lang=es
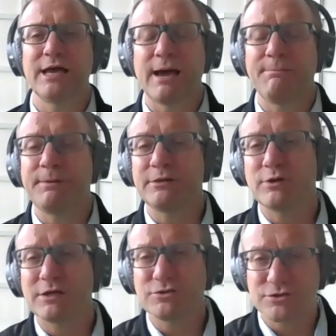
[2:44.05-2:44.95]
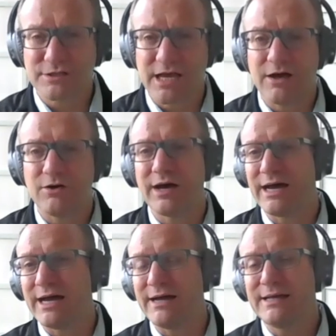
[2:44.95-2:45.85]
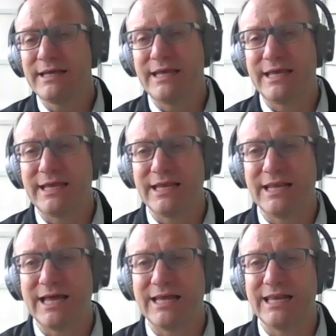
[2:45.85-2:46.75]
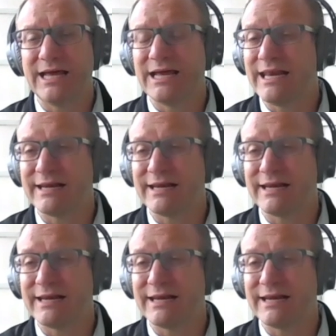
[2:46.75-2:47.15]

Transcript: aspectos asociados a eh, la,